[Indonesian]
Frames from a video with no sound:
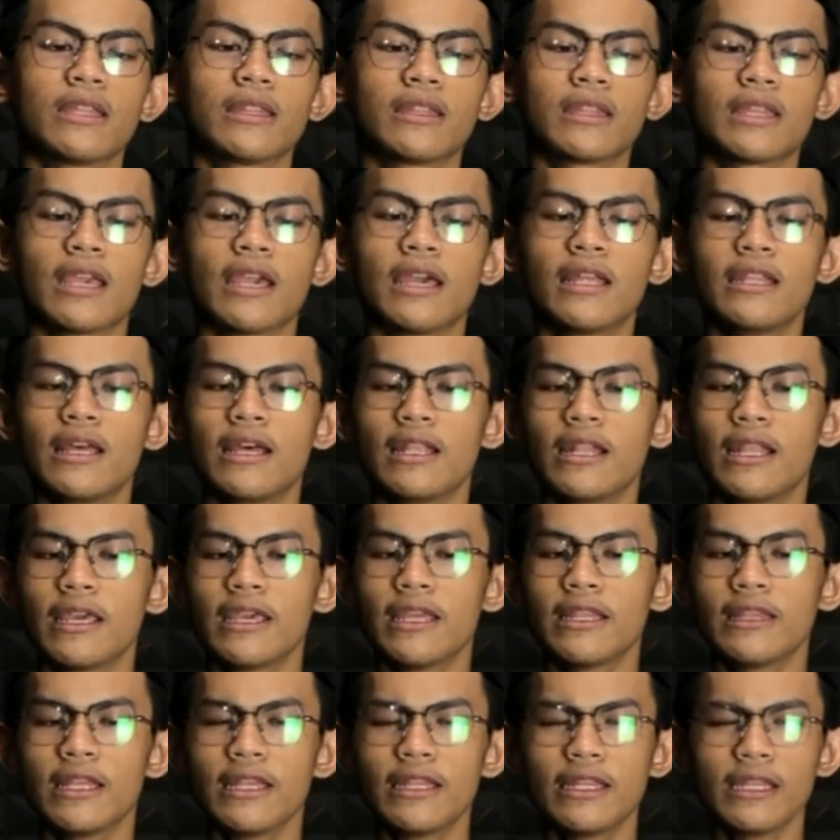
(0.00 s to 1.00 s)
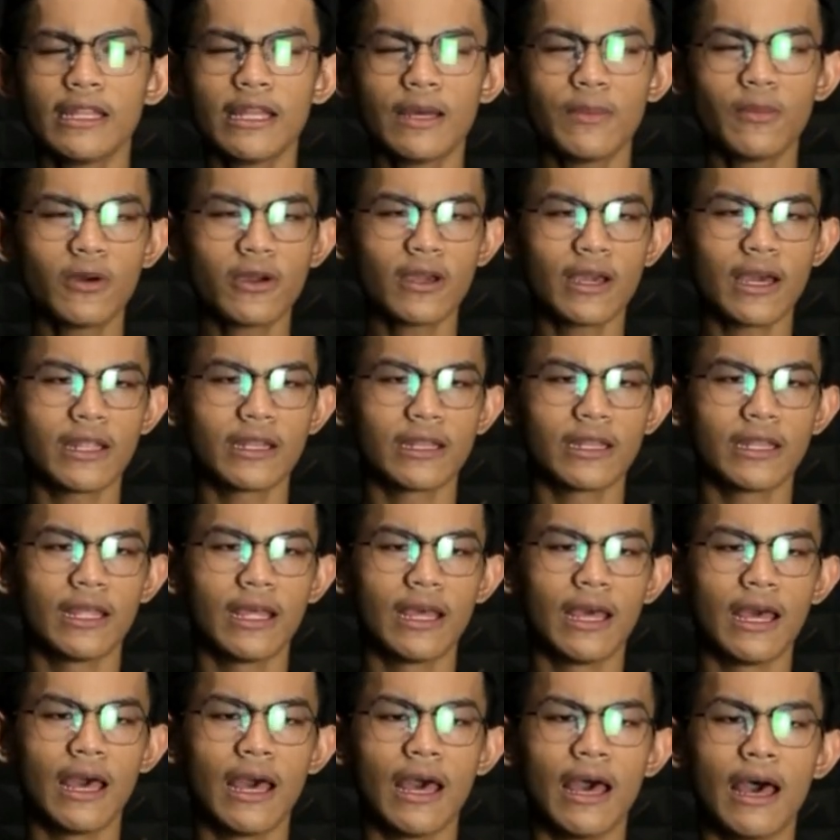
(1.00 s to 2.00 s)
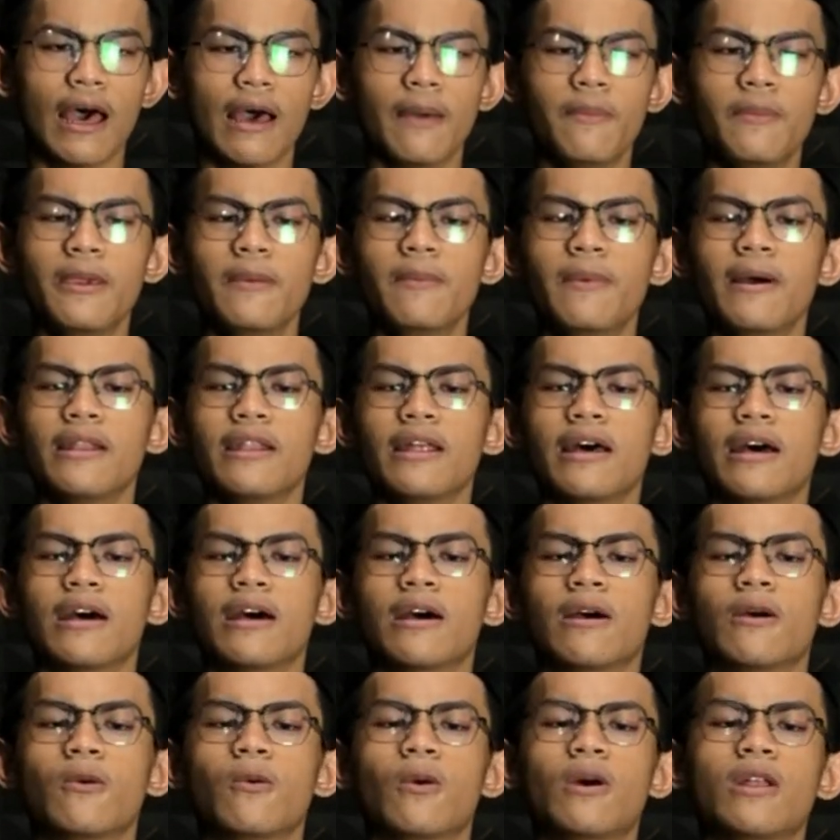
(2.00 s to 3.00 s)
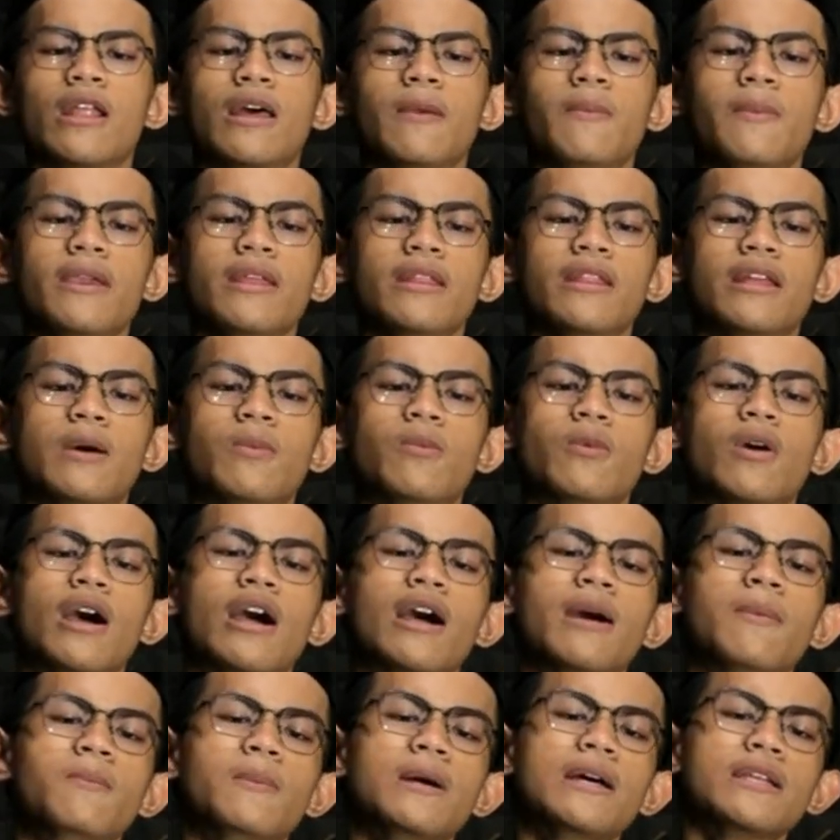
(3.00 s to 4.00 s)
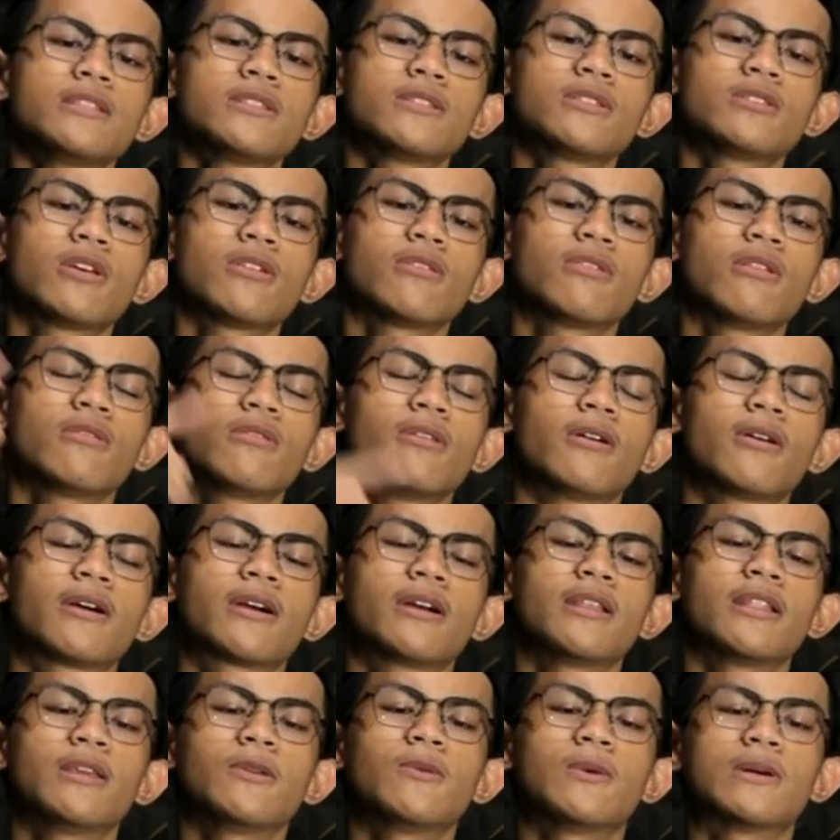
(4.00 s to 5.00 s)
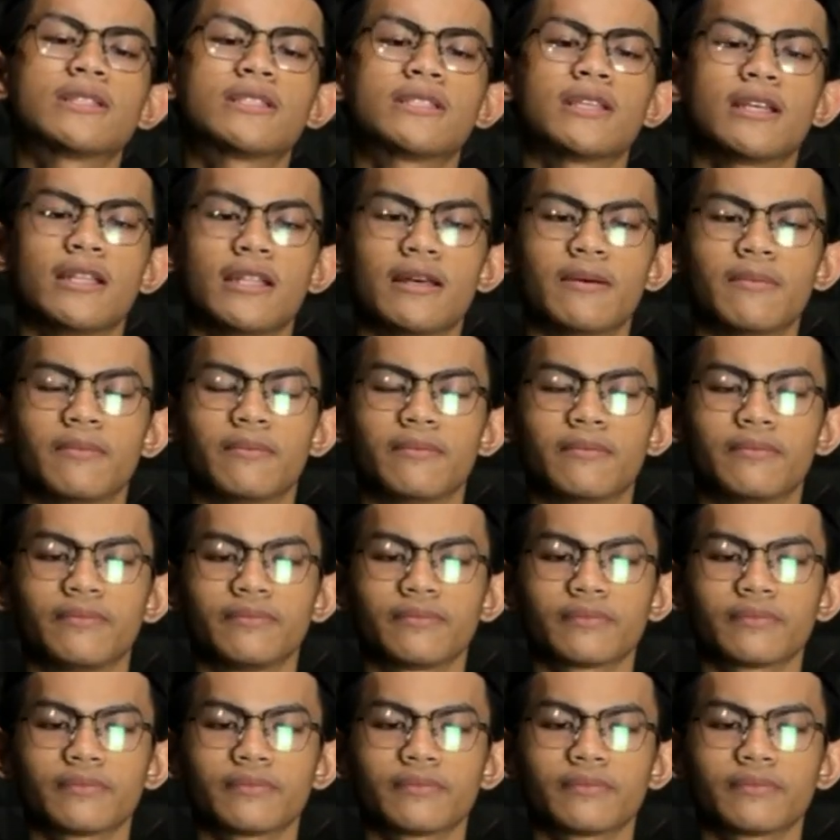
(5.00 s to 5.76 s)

Tiada lain dan tidak bukan habibana wa nabina Muhammad sallallahu alaihi wasallam.